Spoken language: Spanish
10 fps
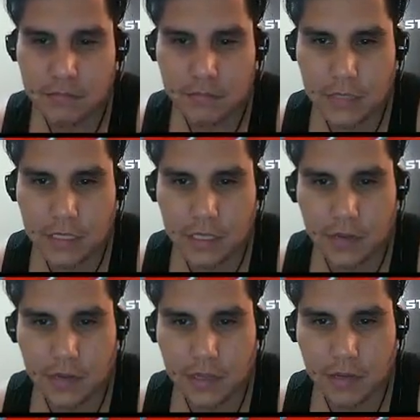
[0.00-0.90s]
este que
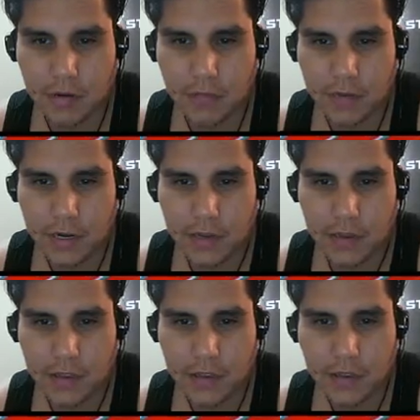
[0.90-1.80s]
viene de color
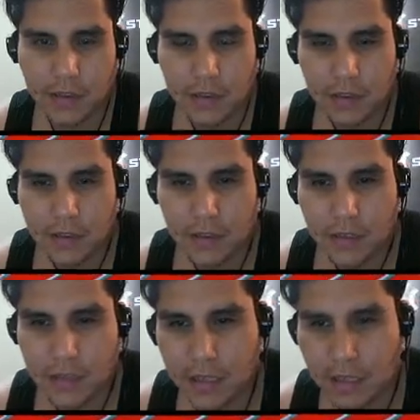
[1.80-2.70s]
verde,
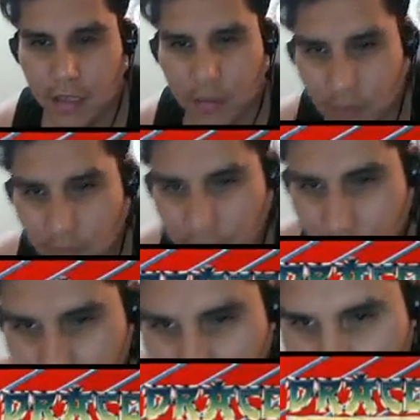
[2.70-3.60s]
y bueno,
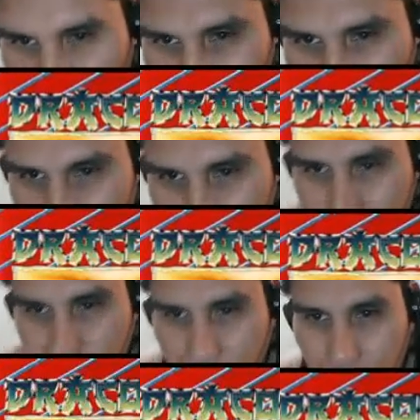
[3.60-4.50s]
ahí vemos que hay unos
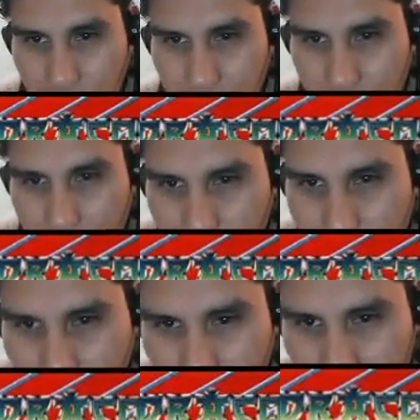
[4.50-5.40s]
enemigos que están
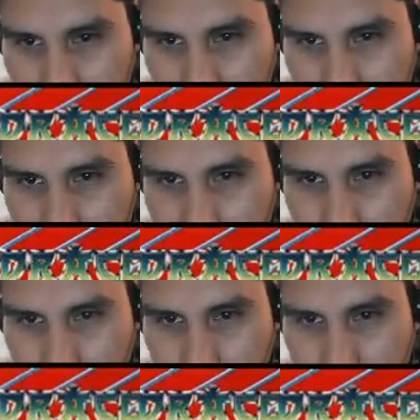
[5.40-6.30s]
como llevando
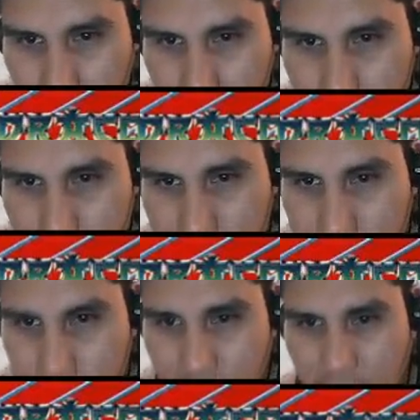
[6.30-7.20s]
una bomba, no sé qué
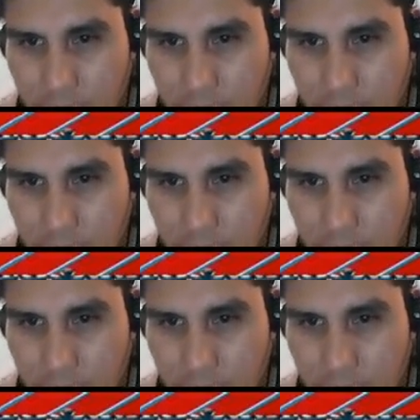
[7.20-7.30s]
será.